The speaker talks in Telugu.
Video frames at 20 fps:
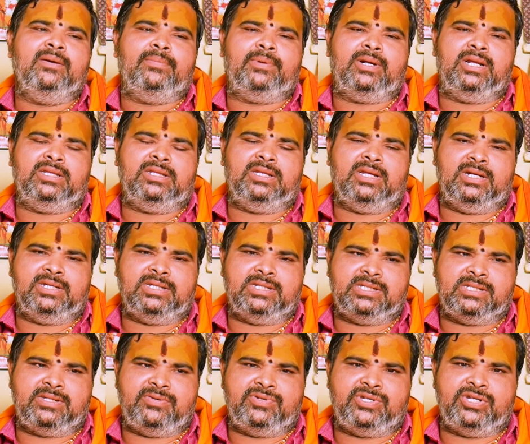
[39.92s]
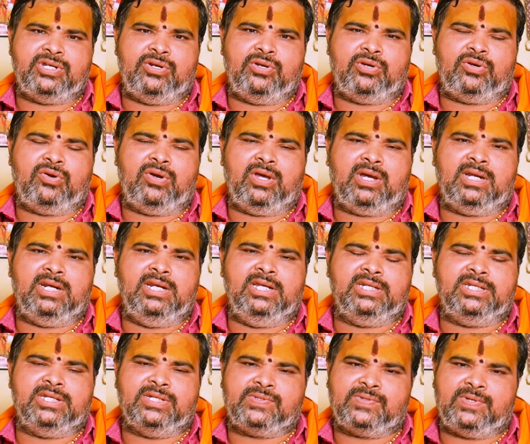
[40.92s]
ప్రయత్నాలు చేసే విషయంలో కూడా
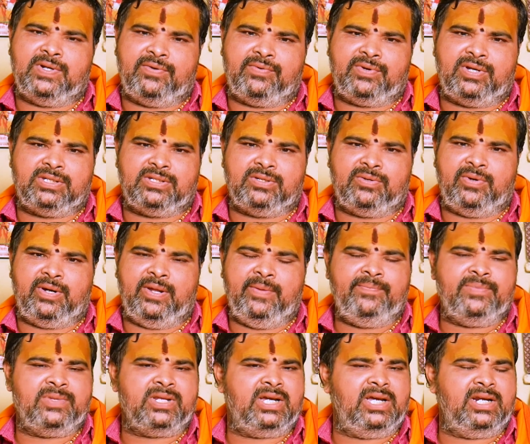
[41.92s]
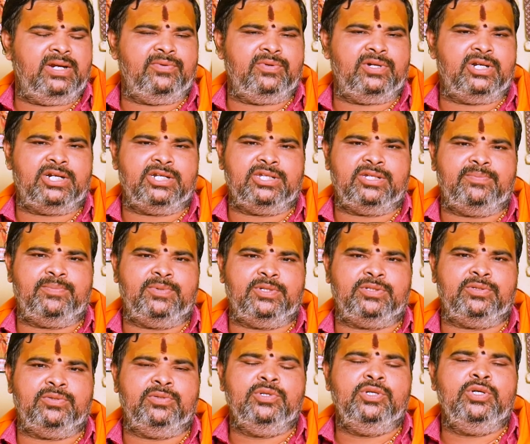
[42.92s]
క్లియర్ చేసుకునే అవకాశం కూడా కలిగి ఉంటారని
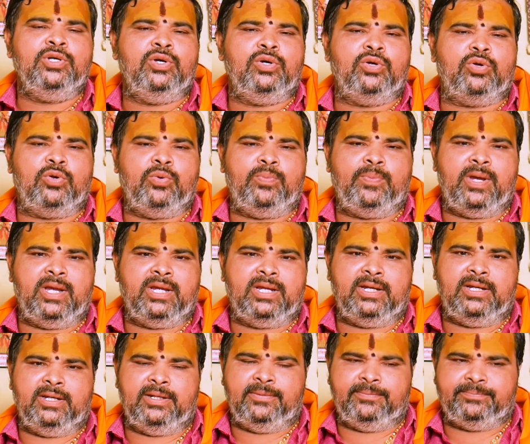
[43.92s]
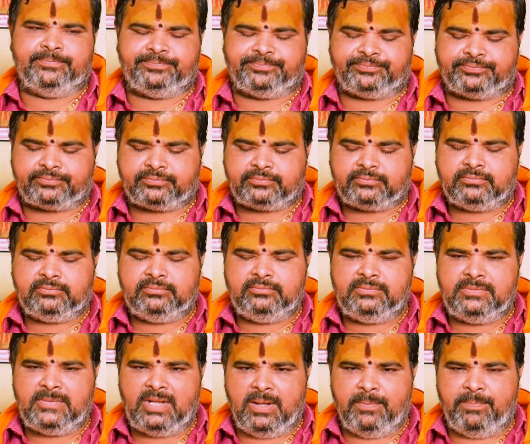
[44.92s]
చెప్పొచ్చు రూపాయికి
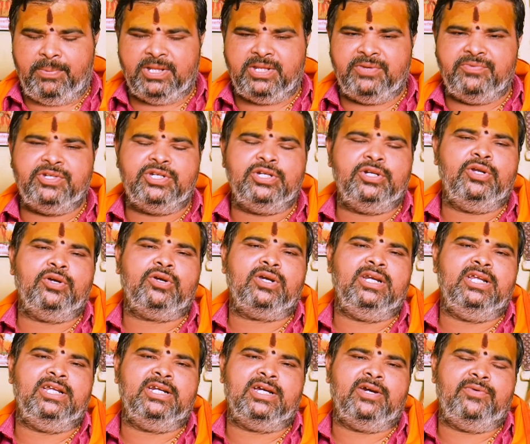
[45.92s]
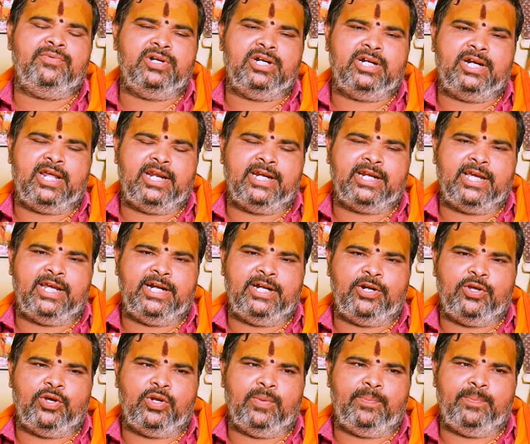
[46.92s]
ప్రతి విషయంలో క్లియర్గా ఉండడానికి కానీ
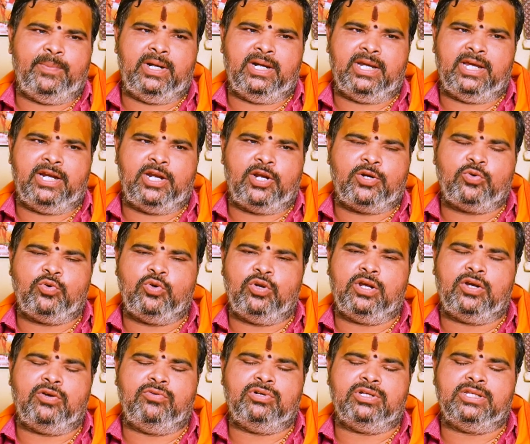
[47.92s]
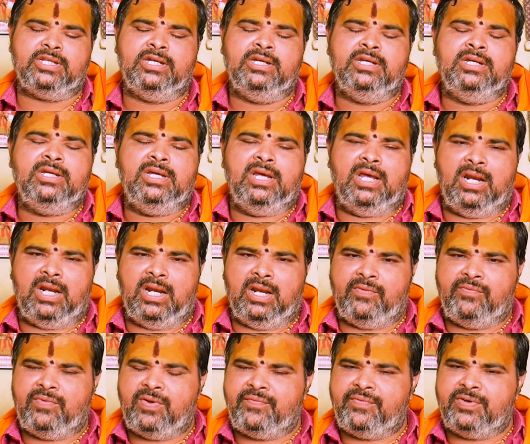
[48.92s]
డెవలప్మెంట్ కానీ అనుకూలంగా ఉంటుంది
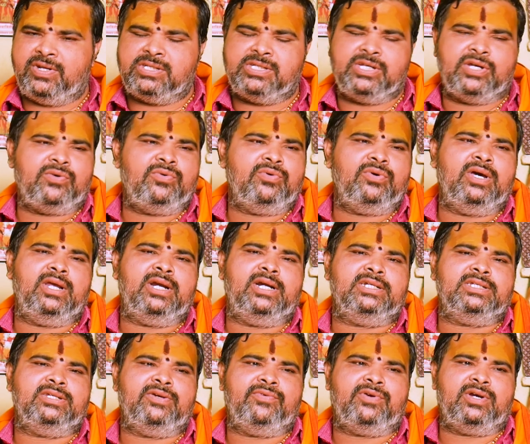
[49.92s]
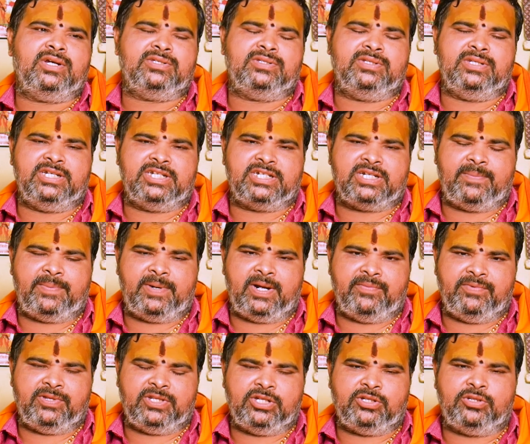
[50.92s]
లవ్ అఫైర్స్ ఎక్కువగా నడిచే అవకాశం ఉంది ఇష్టపడ్డ
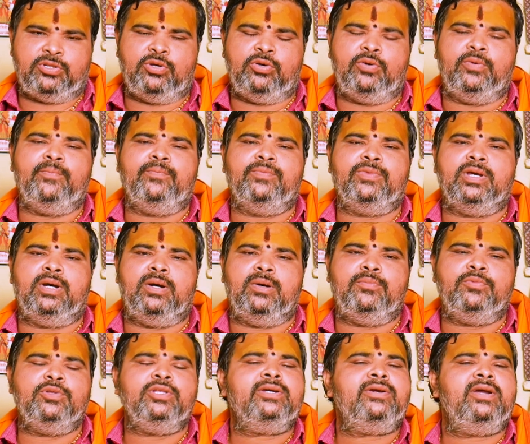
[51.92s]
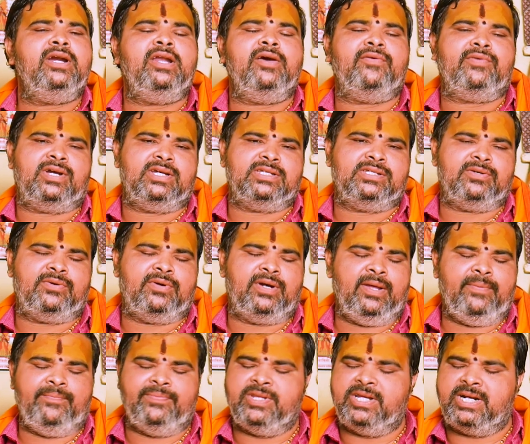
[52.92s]
వ్యక్తితో ముందుకెళ్ళే అవకాశం
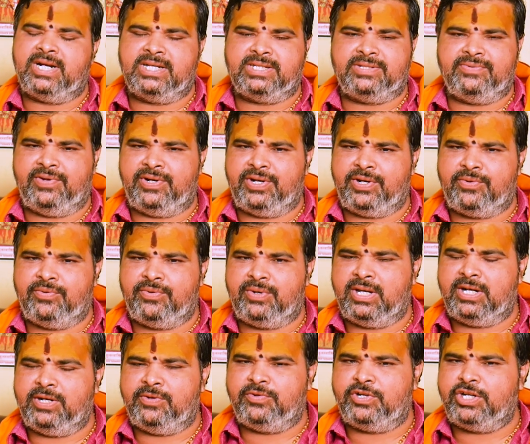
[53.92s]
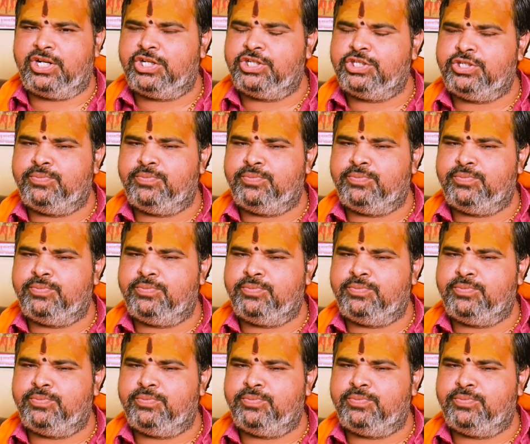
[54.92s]
కూడా రాశివారు ఎక్కువ కలిగి ఉంటారని